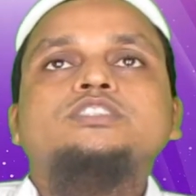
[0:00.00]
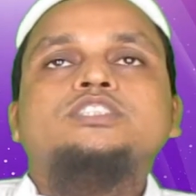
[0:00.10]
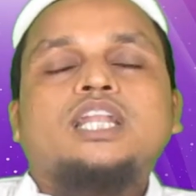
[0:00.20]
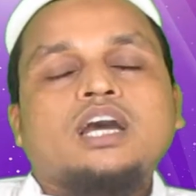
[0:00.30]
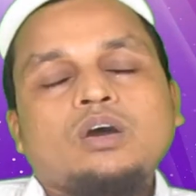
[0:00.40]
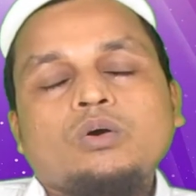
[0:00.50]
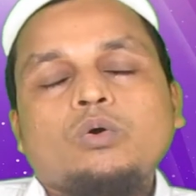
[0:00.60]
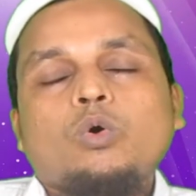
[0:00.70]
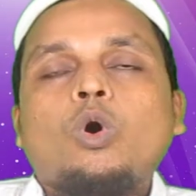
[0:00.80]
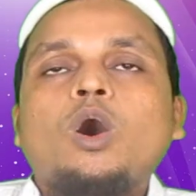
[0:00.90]
যারা
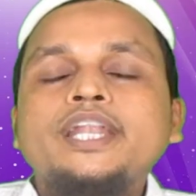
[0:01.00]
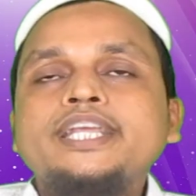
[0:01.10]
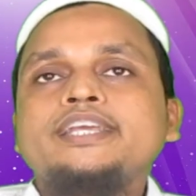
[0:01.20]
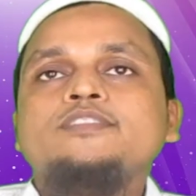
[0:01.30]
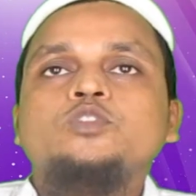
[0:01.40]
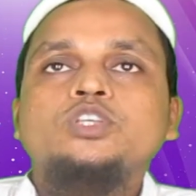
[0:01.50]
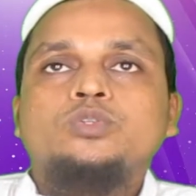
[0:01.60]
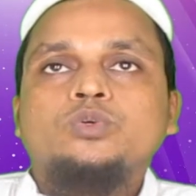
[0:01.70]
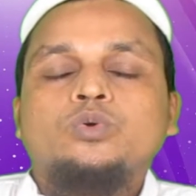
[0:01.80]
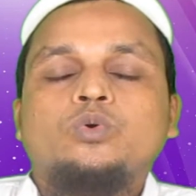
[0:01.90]
অনিয়ন্ত্রিত